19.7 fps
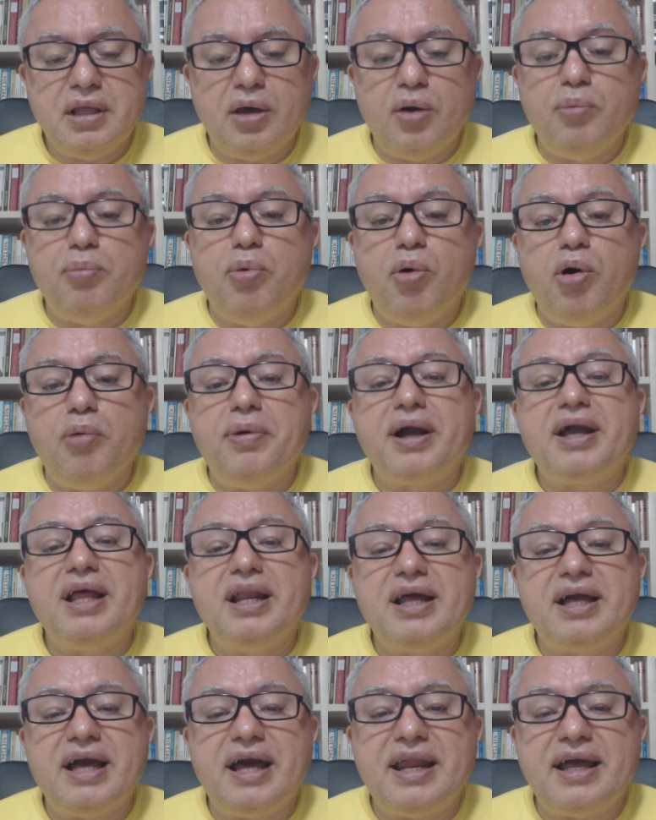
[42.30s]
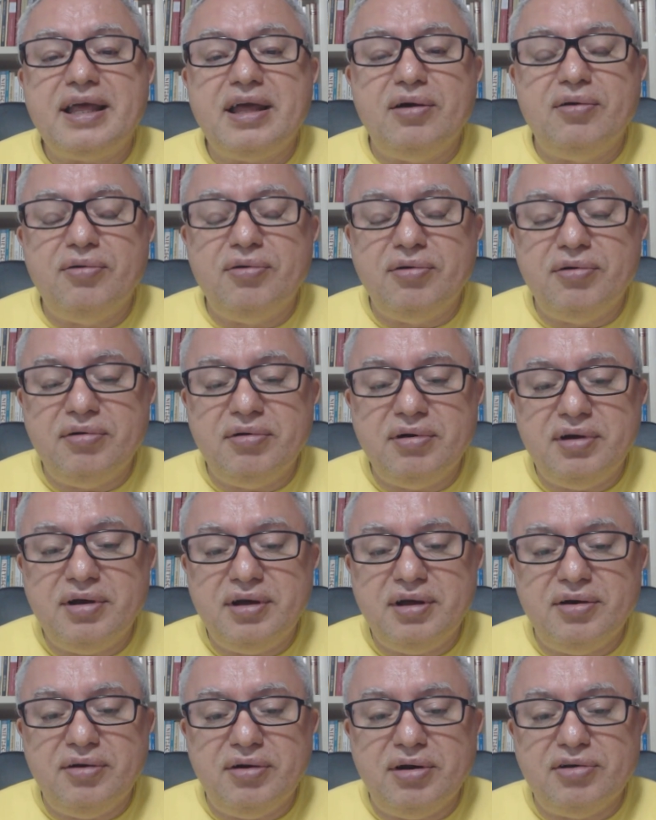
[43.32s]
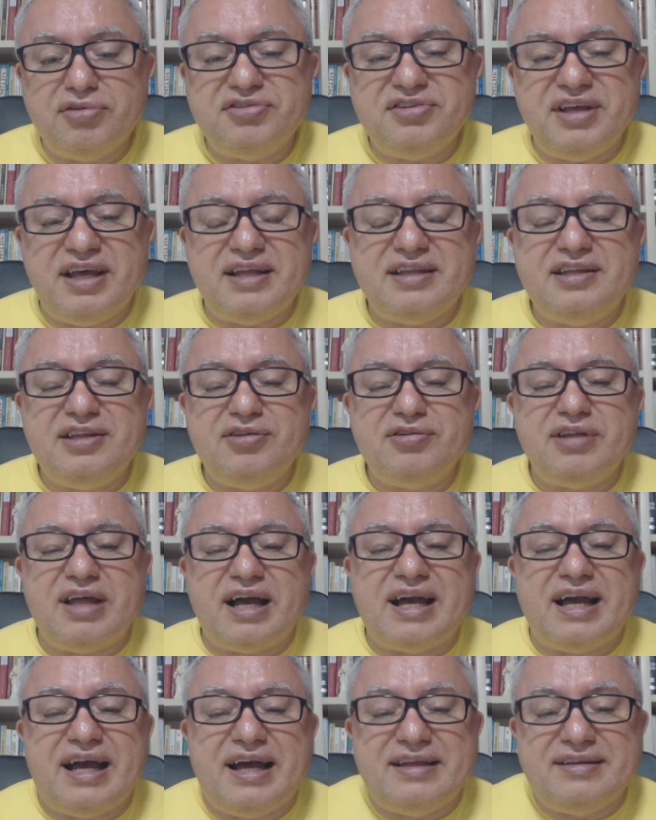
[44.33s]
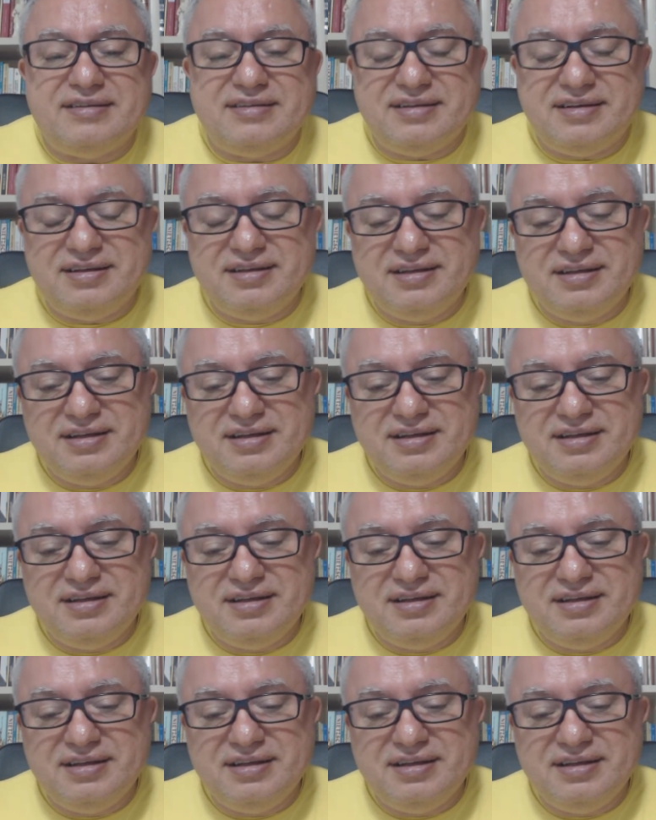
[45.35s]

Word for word: é o bobo, aquele cara que é o, é o certinho da casa.